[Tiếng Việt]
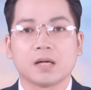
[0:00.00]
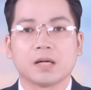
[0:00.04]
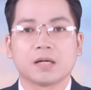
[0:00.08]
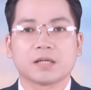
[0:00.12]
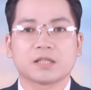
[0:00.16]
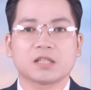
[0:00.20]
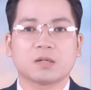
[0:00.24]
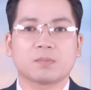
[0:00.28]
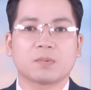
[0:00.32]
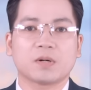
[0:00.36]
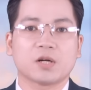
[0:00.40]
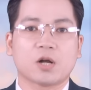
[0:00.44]

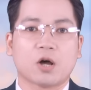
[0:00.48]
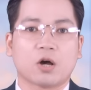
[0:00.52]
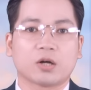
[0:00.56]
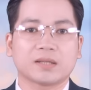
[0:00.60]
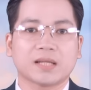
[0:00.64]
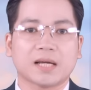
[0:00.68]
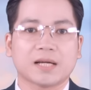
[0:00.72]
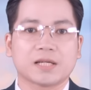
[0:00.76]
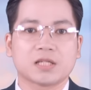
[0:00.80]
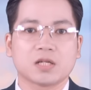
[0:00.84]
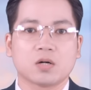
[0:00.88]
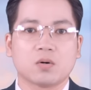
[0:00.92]
Trong khi
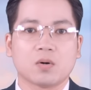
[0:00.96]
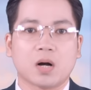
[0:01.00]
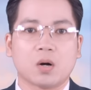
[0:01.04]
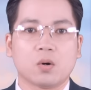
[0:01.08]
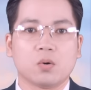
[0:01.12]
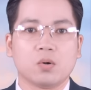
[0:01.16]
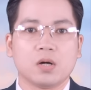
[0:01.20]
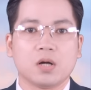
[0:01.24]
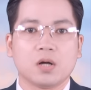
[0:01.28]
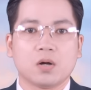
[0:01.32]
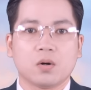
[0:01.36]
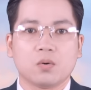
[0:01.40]
đó, tại châu
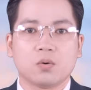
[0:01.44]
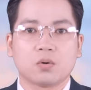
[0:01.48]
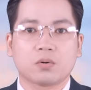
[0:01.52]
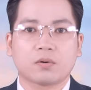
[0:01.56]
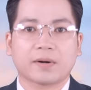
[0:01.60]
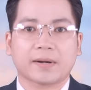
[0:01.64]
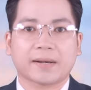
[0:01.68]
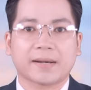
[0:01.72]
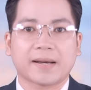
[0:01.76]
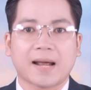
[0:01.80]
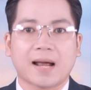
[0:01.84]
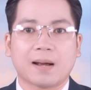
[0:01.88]
Âu,
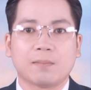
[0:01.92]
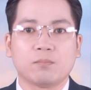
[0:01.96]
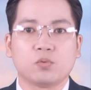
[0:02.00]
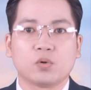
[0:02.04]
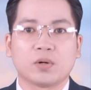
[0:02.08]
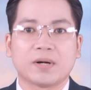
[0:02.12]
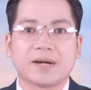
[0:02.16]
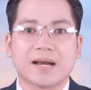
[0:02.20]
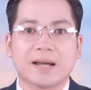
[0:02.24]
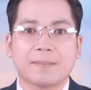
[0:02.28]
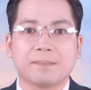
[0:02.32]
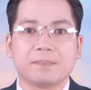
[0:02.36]
Ukraine
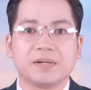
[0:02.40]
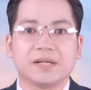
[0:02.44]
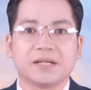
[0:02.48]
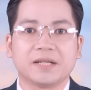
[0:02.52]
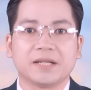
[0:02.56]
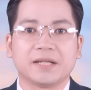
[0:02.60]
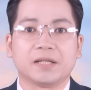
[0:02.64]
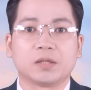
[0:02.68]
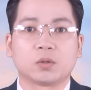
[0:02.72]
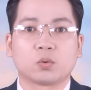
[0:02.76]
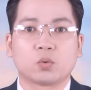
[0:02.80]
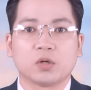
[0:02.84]
mua năm
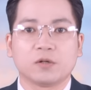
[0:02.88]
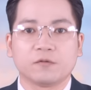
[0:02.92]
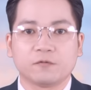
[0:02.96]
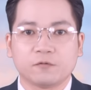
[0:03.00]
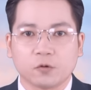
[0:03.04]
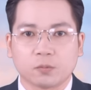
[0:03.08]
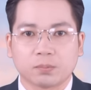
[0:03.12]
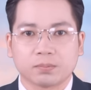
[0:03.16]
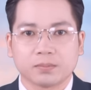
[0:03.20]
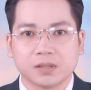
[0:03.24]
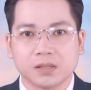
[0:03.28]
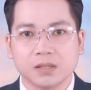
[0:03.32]
mươi nghìn quân
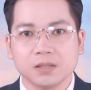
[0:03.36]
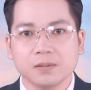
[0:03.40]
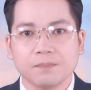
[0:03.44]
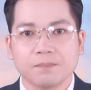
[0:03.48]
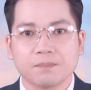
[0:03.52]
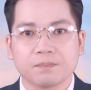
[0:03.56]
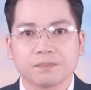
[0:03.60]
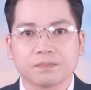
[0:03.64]
phục nữ.